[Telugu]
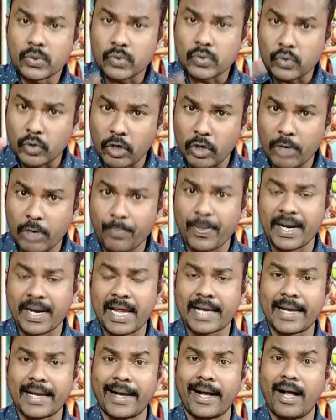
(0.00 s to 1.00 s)

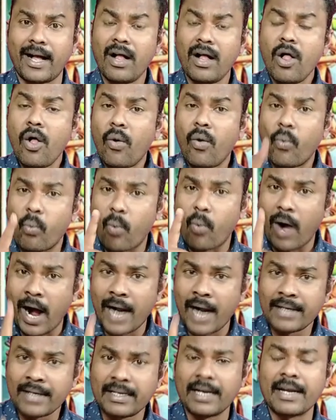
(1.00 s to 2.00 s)
శూర్పణక
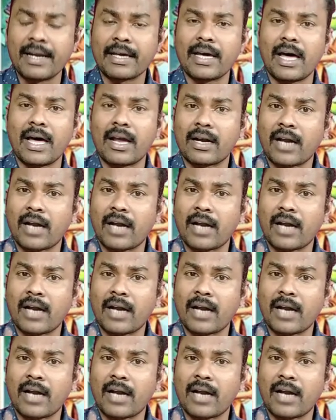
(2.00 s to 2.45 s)
వాంటెడ్గా